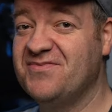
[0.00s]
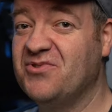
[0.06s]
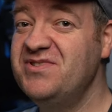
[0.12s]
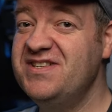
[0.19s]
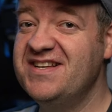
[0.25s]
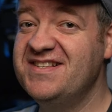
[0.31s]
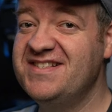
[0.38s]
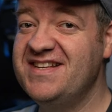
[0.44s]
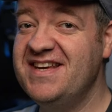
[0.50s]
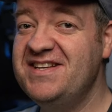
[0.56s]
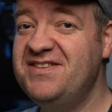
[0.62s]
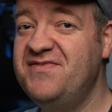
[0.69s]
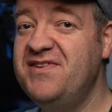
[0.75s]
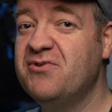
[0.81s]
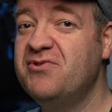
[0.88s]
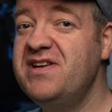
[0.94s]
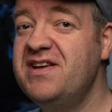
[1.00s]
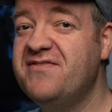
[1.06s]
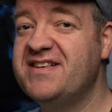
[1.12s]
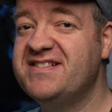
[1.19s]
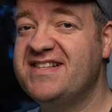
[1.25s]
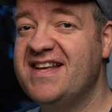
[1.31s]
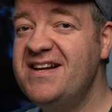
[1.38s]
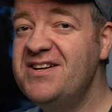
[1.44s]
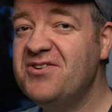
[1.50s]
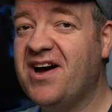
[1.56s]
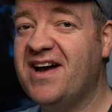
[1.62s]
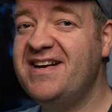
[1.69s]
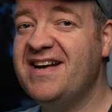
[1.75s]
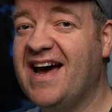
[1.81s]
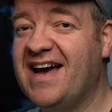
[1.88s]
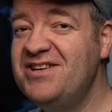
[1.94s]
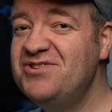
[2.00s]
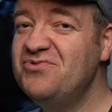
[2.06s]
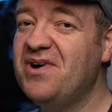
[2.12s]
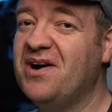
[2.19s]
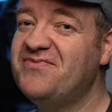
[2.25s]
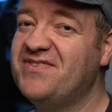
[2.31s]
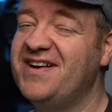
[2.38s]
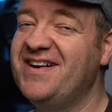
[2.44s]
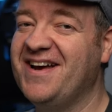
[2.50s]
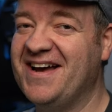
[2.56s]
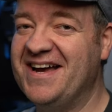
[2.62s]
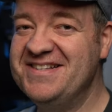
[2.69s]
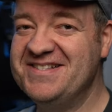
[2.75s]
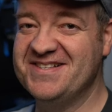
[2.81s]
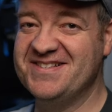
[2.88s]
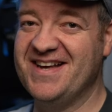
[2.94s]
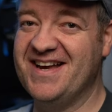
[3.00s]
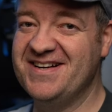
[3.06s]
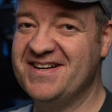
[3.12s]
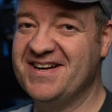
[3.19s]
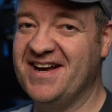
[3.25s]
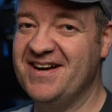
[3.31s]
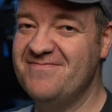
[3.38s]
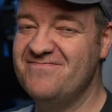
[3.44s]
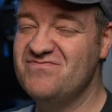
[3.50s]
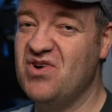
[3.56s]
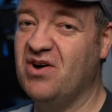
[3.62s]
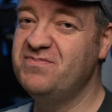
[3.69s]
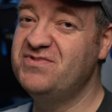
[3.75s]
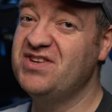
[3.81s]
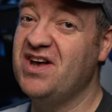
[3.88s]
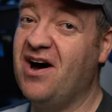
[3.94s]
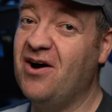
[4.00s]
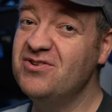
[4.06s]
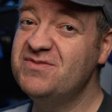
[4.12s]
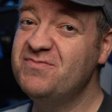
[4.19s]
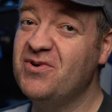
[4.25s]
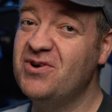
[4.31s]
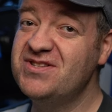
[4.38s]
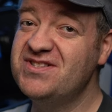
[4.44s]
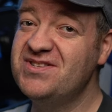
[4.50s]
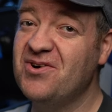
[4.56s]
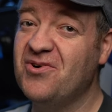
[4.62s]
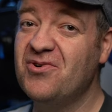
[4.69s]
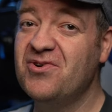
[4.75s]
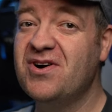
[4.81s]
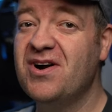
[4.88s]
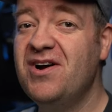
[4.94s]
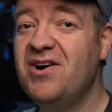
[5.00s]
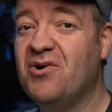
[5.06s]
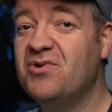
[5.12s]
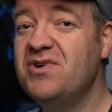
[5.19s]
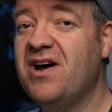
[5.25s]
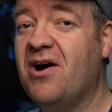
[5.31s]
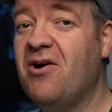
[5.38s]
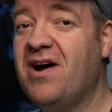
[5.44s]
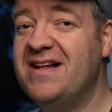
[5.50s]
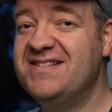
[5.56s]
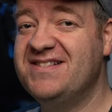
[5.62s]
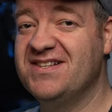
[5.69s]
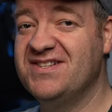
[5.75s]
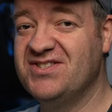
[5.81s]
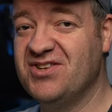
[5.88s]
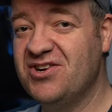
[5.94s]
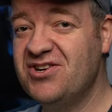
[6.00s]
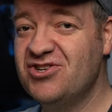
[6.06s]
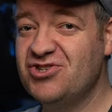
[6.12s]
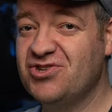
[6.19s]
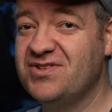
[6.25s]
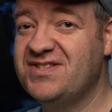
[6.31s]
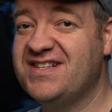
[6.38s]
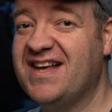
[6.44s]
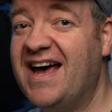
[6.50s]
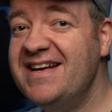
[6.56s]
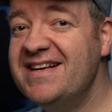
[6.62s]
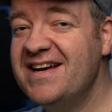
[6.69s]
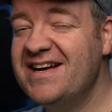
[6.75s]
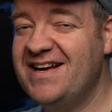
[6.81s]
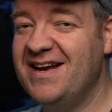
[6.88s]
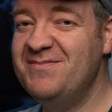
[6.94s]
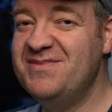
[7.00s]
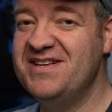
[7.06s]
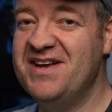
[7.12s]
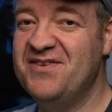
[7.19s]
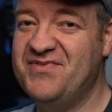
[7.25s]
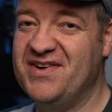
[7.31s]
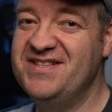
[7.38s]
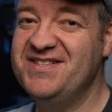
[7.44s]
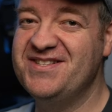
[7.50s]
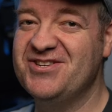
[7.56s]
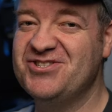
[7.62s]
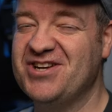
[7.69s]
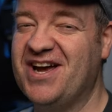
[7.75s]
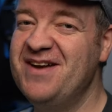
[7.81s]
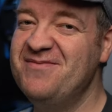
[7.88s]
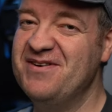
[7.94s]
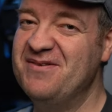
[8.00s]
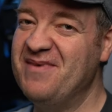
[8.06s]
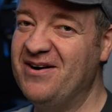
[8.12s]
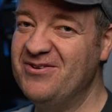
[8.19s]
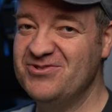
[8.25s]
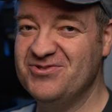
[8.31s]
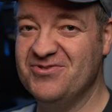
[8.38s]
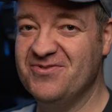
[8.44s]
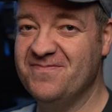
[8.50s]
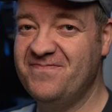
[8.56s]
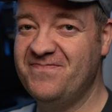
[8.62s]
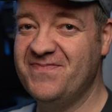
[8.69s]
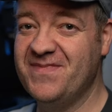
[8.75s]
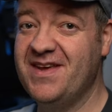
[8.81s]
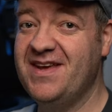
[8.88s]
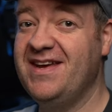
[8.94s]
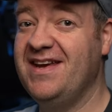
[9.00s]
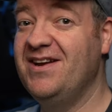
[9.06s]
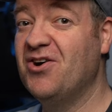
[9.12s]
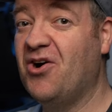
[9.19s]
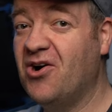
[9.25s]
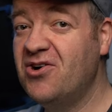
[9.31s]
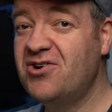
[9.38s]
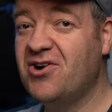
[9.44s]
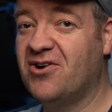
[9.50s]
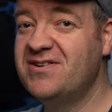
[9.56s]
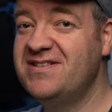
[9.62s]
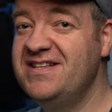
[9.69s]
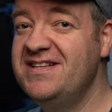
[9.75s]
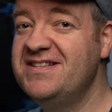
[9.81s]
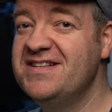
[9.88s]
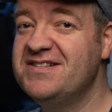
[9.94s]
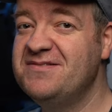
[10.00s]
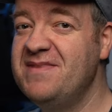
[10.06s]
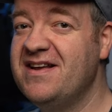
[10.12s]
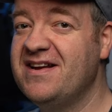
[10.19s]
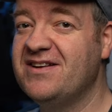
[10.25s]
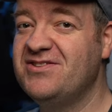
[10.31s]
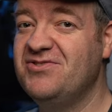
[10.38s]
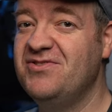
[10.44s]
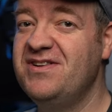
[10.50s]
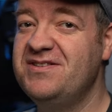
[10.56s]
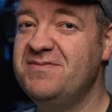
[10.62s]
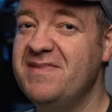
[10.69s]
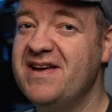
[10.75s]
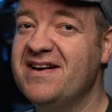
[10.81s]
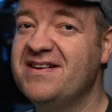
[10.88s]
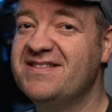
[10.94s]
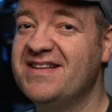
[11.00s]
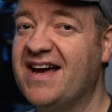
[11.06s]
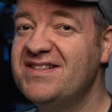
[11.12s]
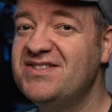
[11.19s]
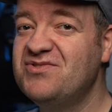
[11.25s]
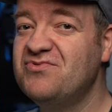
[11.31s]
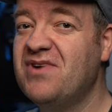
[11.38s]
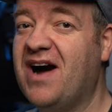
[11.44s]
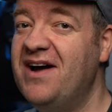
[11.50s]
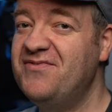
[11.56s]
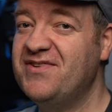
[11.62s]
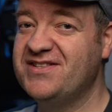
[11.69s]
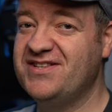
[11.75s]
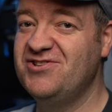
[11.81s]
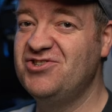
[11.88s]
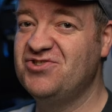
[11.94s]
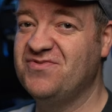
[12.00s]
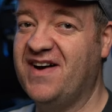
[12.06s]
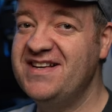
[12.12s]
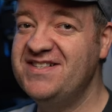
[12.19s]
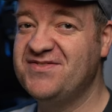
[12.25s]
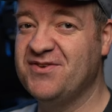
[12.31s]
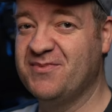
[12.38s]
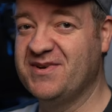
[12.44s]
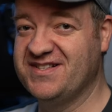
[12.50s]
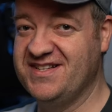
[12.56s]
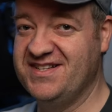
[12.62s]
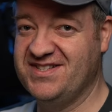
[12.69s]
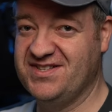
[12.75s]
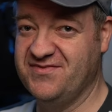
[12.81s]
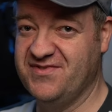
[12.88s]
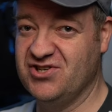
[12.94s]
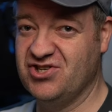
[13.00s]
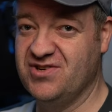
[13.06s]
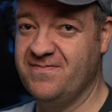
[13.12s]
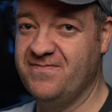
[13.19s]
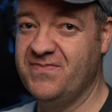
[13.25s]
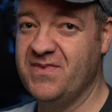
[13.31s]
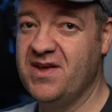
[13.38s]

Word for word: Und ihr seht, wie universell doch ein Handtuch auf einer Reise sein kann. Ob zur Auspolsterung oder auch als Sonnenschutz eingeklemmt in der Fensterscheibe im Auto. In Hongkong diente es mir natürlich mehr dazu, einfach den Schweiß vom Gesicht zu wischen.